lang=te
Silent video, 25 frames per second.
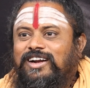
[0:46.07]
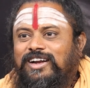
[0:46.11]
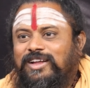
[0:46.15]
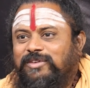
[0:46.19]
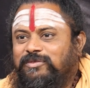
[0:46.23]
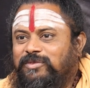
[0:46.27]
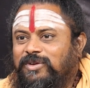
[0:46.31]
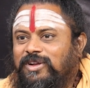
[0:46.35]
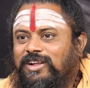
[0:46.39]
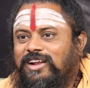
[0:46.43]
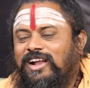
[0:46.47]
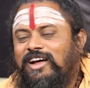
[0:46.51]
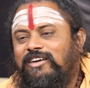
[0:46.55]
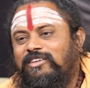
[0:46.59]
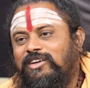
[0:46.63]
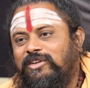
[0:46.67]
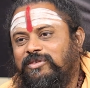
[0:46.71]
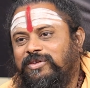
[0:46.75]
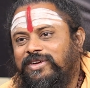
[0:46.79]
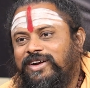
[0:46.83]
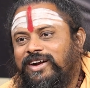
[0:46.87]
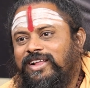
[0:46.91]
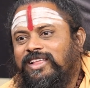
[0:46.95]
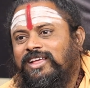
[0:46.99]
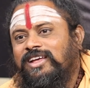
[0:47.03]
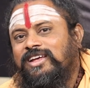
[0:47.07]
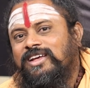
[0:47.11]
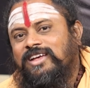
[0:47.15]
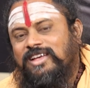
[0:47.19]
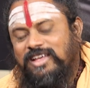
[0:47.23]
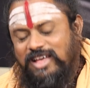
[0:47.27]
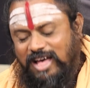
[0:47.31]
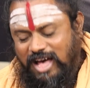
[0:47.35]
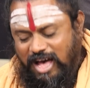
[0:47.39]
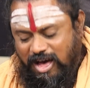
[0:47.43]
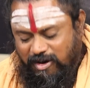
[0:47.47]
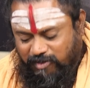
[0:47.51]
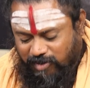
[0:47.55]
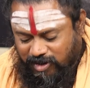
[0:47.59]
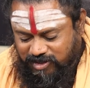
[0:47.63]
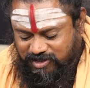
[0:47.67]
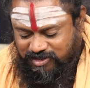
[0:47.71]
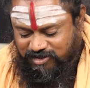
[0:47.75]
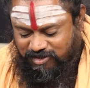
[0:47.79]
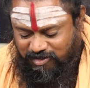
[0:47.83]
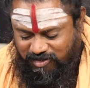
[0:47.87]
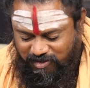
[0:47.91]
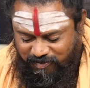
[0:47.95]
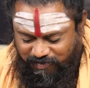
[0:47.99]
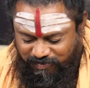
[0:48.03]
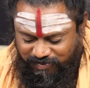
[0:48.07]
డబ్బులు రావడం అనేది అవాస్తవం